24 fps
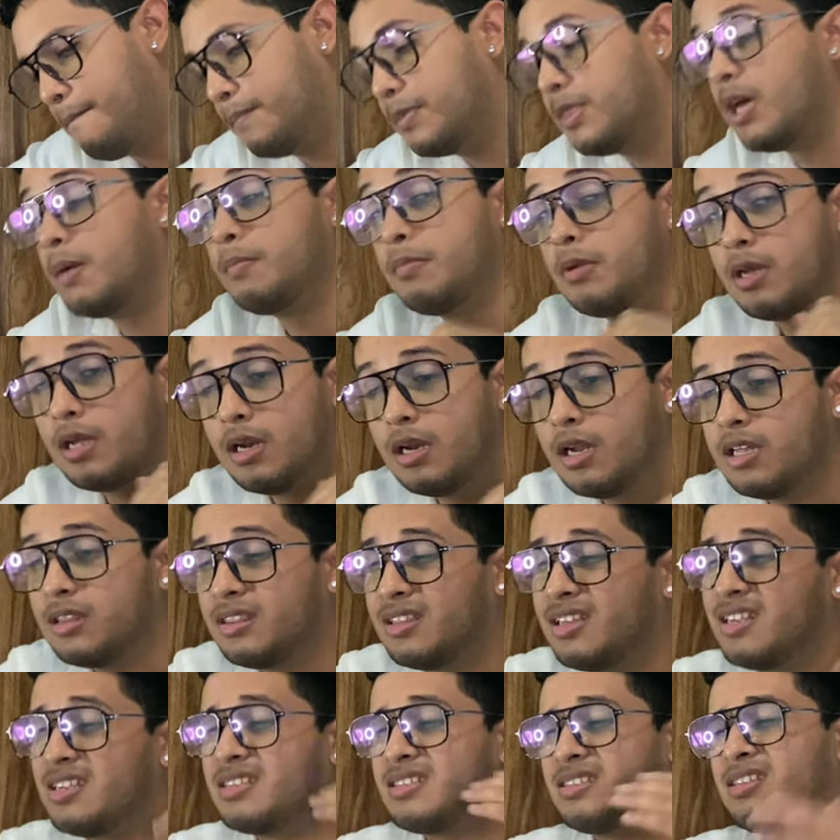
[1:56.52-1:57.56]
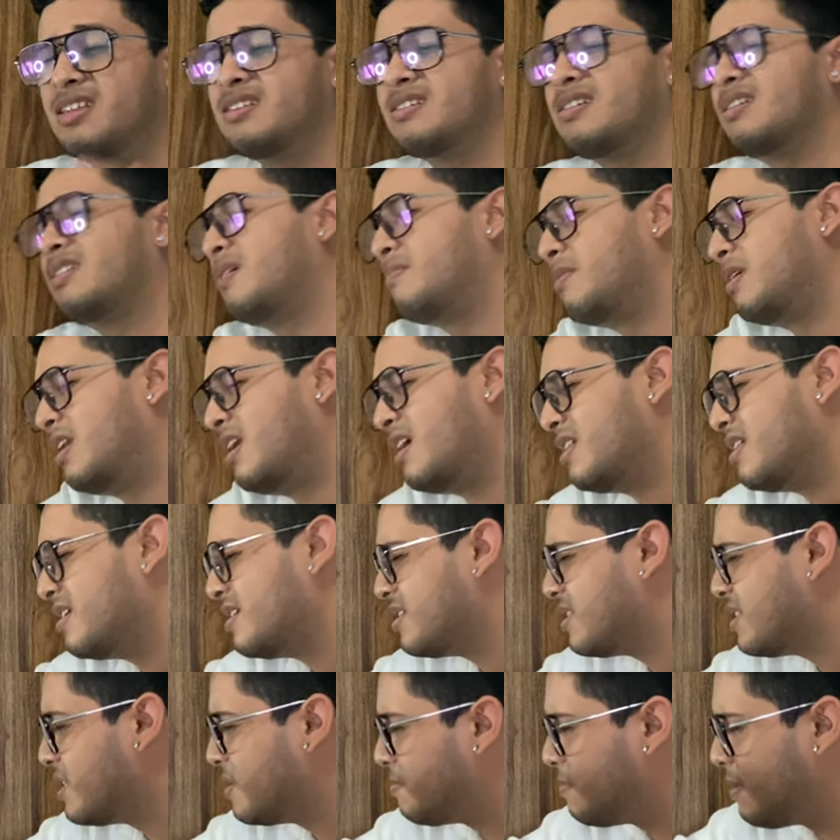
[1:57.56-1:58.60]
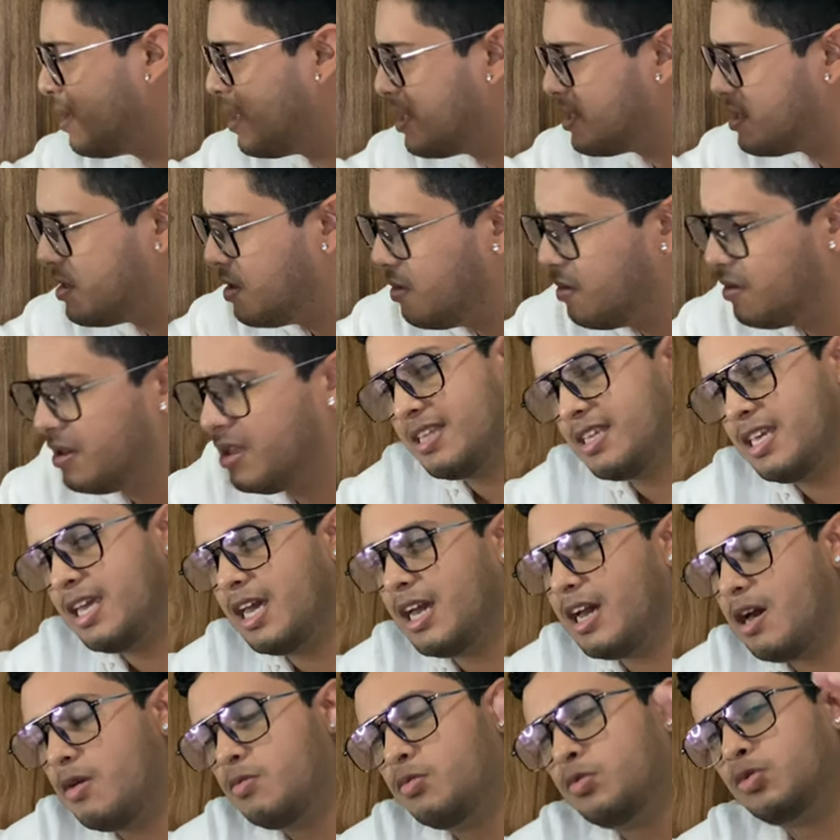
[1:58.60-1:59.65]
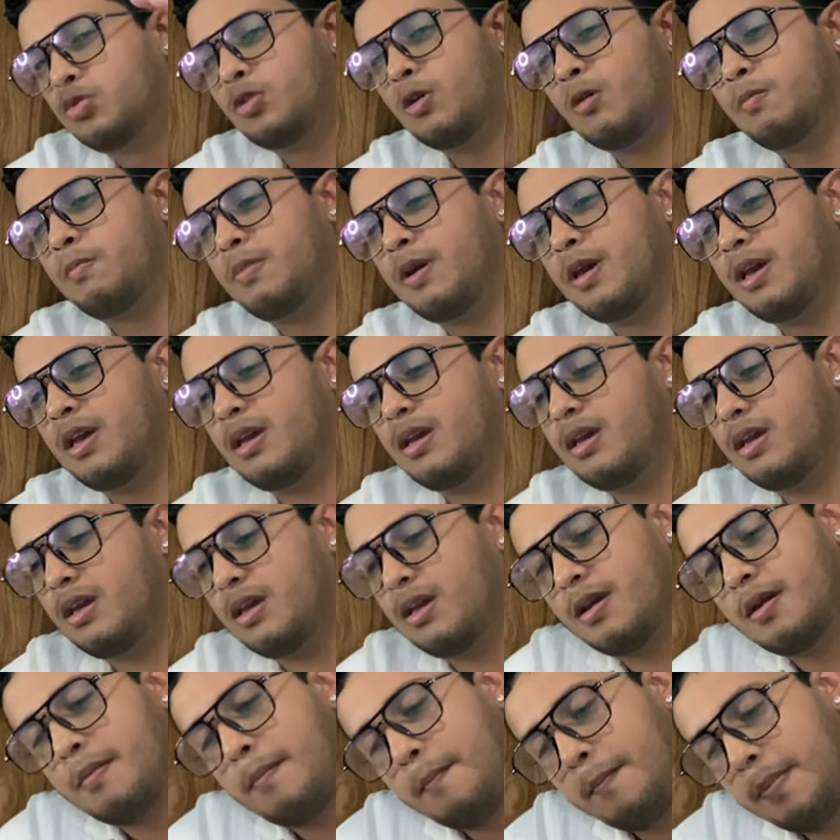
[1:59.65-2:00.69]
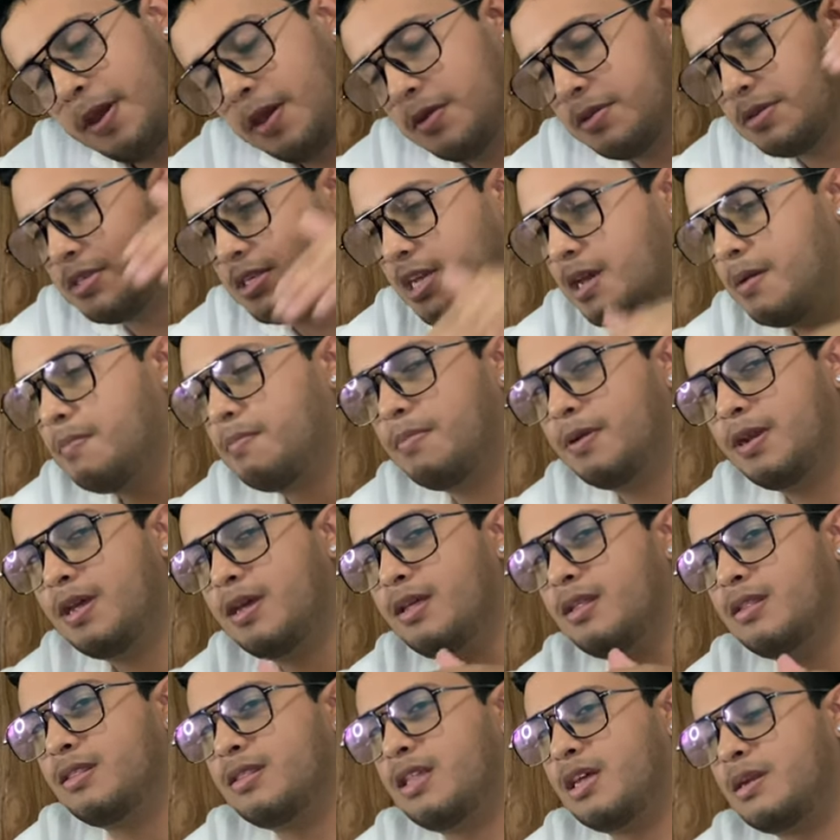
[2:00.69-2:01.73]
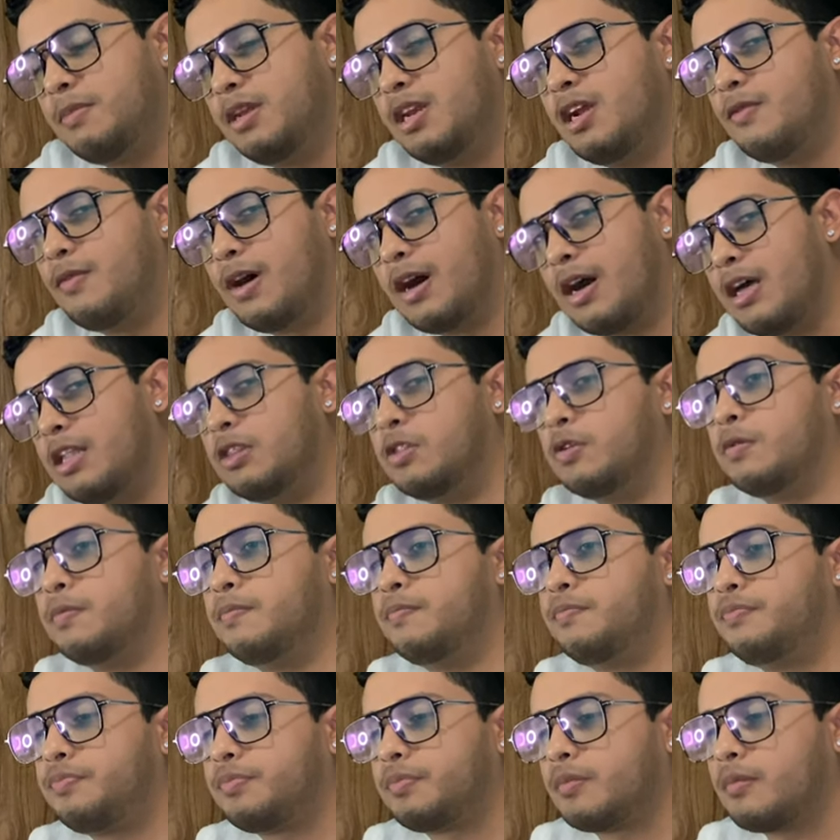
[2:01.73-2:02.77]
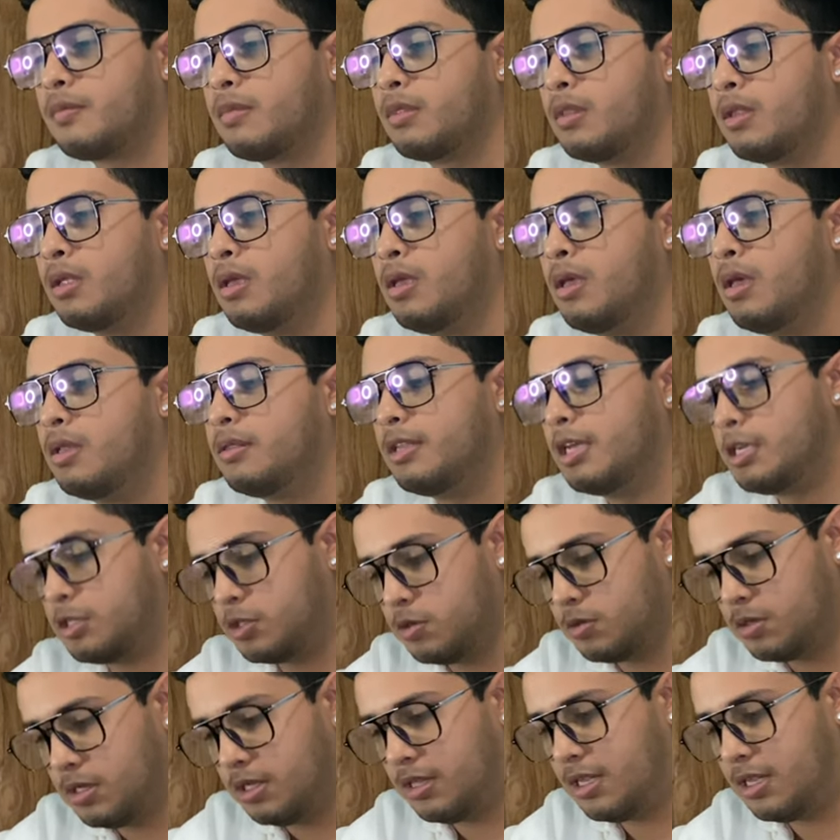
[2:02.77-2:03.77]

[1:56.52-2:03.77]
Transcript: también la tristeza, también la desesperación llega a un tope, pero siempre termina bajando. De esto se